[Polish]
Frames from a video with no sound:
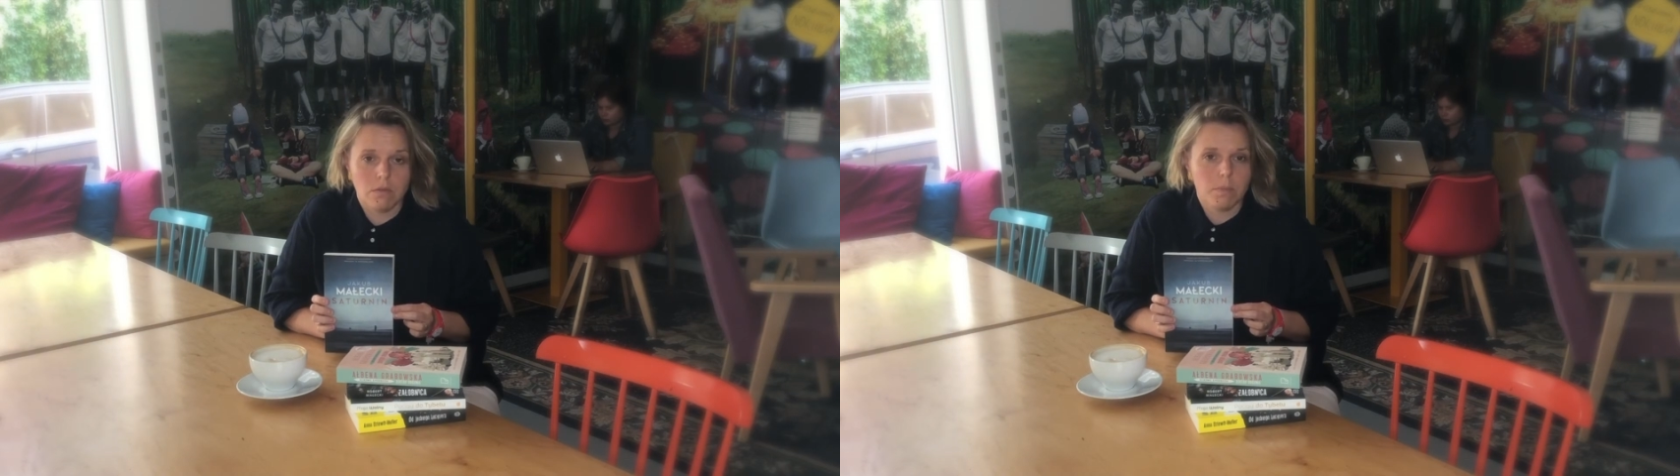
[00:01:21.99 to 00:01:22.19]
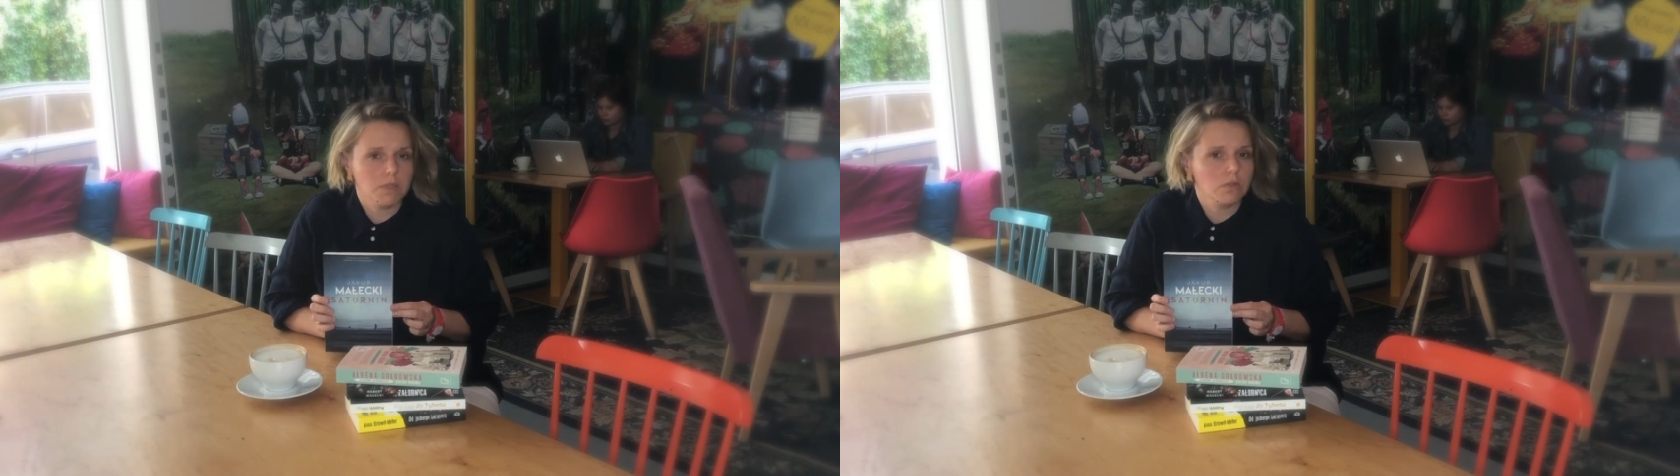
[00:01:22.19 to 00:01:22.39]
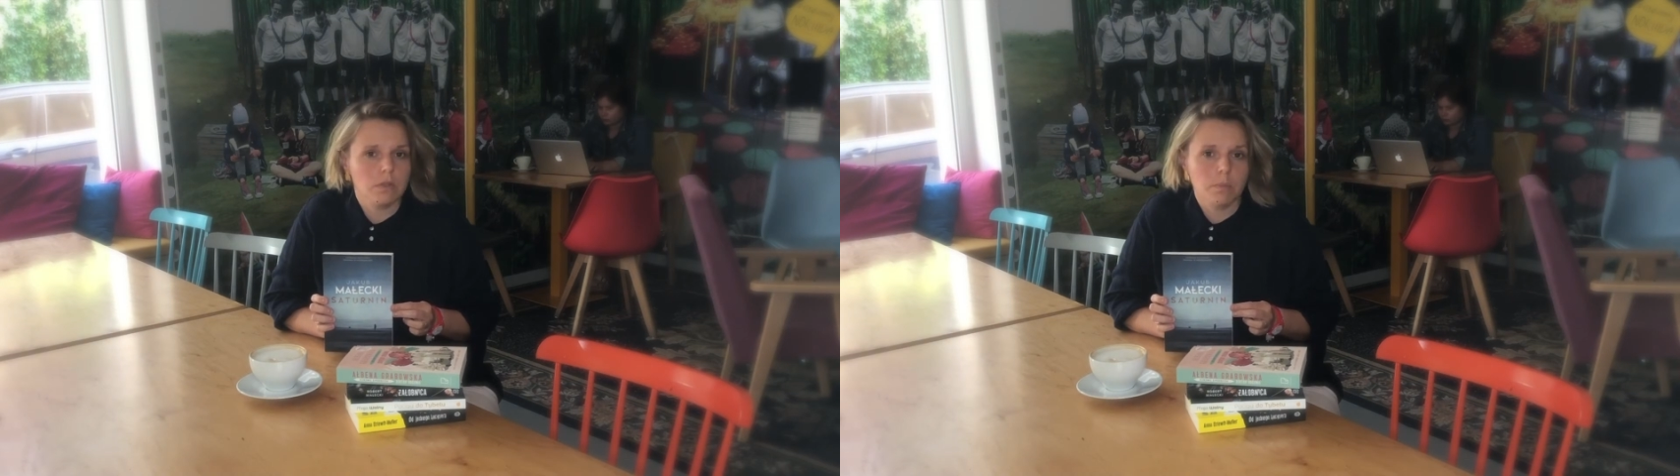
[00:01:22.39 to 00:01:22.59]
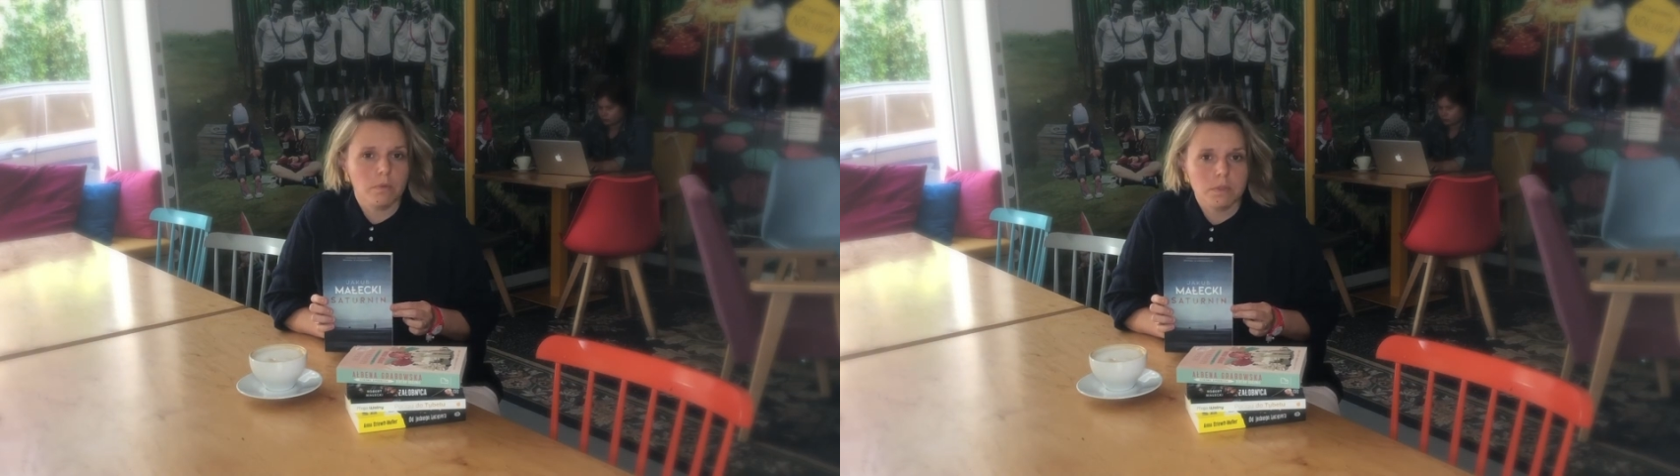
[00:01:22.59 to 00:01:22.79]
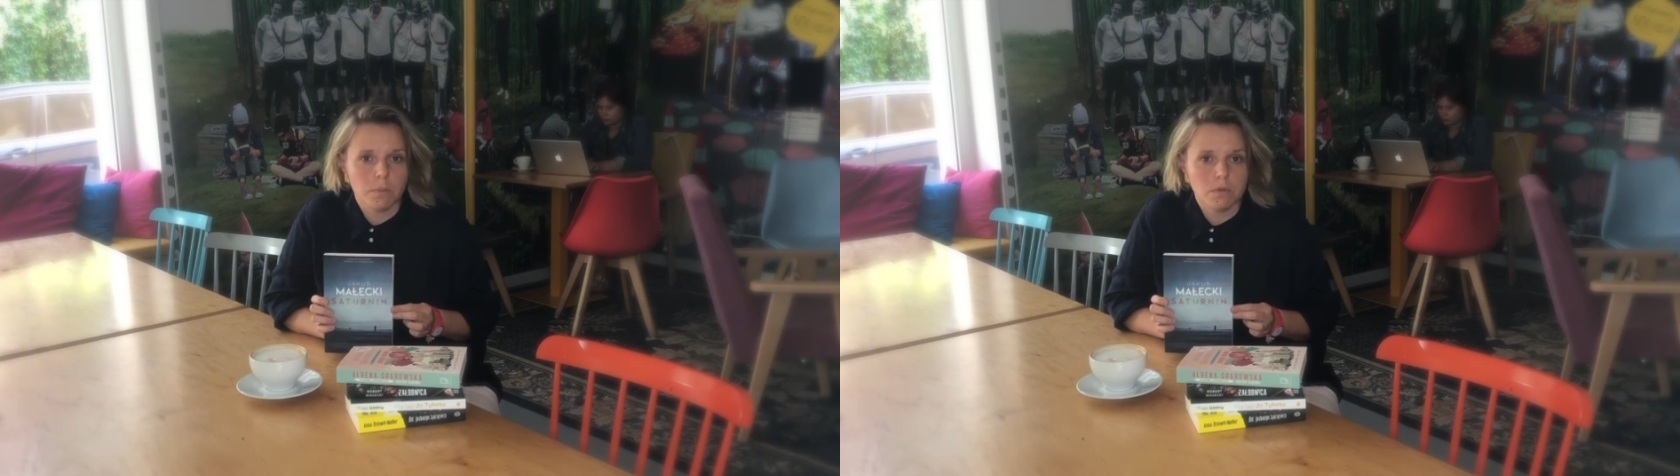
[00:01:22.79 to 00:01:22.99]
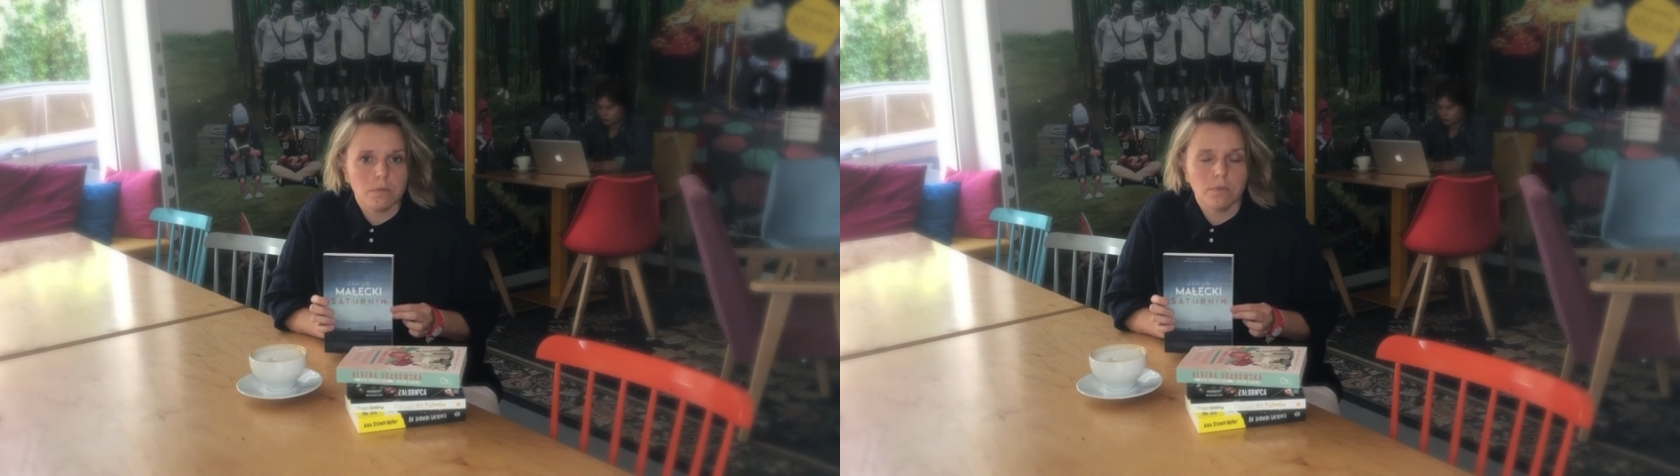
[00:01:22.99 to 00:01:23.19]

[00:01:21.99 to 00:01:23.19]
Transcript: w bardzo nietypowy sposób.